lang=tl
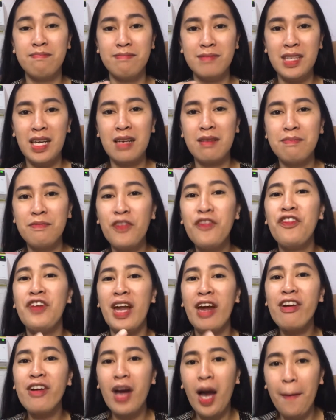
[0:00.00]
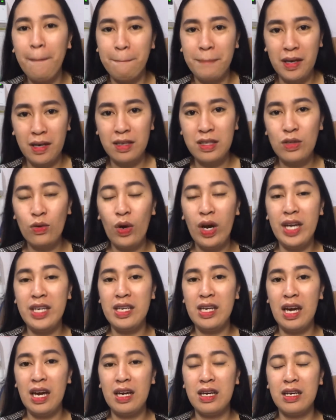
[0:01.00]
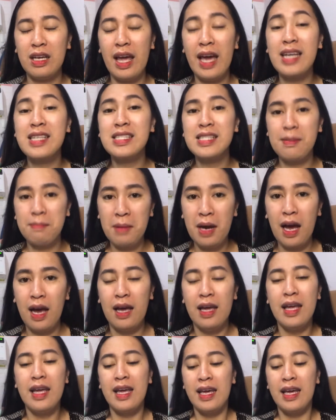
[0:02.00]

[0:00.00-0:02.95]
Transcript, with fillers: nag-flare up yung kanyang eczema.